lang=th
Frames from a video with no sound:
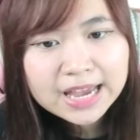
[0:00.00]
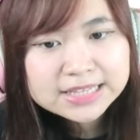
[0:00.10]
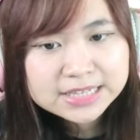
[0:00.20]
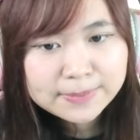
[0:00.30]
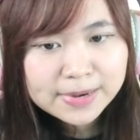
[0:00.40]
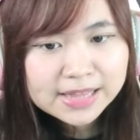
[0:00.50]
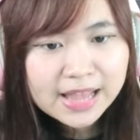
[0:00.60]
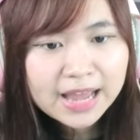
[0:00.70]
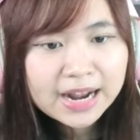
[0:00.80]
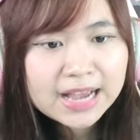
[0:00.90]
ไอ จี พี่ริ
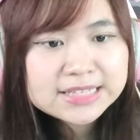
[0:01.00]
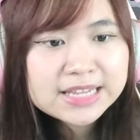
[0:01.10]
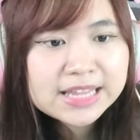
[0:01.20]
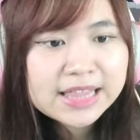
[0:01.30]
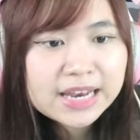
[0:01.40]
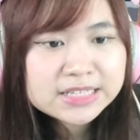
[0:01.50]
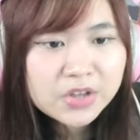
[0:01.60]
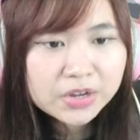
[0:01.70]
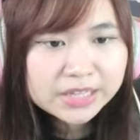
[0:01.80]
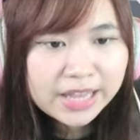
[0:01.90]
ต้านะคะ ไอ จี ริต้านัส
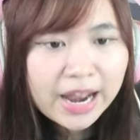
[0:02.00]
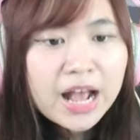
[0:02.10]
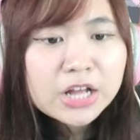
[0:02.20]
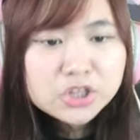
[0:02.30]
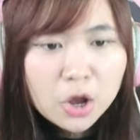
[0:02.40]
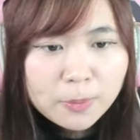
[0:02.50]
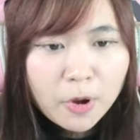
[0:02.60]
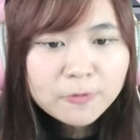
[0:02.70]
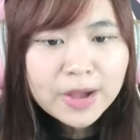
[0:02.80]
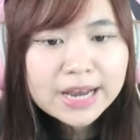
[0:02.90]
กอร์คิดแคทตรงโปร
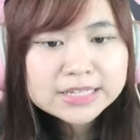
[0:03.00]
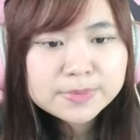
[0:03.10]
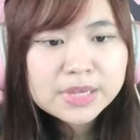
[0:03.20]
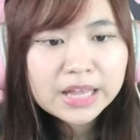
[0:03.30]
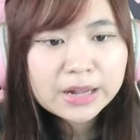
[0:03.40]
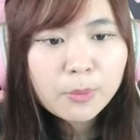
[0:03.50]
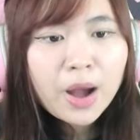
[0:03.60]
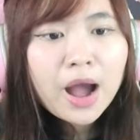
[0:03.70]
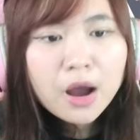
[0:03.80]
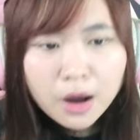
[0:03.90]
ไฟล์เนี่ยจะมีเขียนคำ
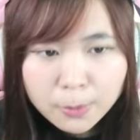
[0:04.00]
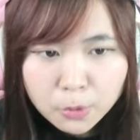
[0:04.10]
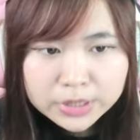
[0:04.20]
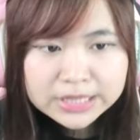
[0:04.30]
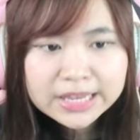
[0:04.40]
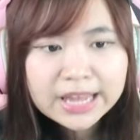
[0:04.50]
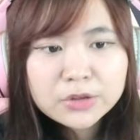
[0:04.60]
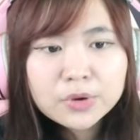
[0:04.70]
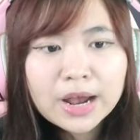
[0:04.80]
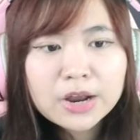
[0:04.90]
ว่าครอบครัวคิดแคท
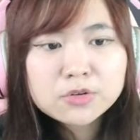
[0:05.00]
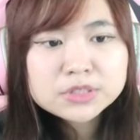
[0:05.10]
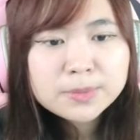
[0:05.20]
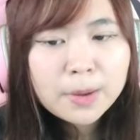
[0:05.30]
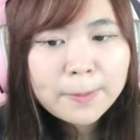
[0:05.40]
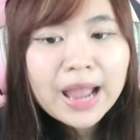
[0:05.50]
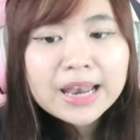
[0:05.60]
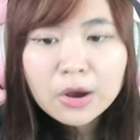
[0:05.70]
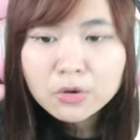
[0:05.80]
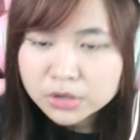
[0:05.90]
อยู่นะคะน้องจิ้มเข้าไป
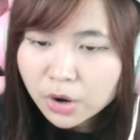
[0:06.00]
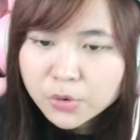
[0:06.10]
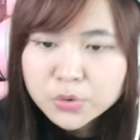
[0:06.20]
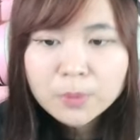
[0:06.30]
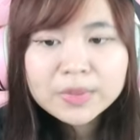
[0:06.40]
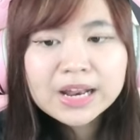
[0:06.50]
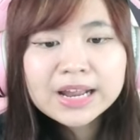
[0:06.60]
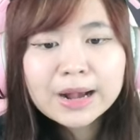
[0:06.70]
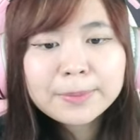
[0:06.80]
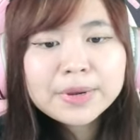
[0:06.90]
แล้วกดเข้ารวมได้เลย
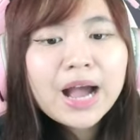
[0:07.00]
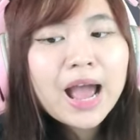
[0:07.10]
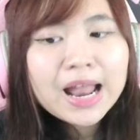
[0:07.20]
นะคะเพื่อ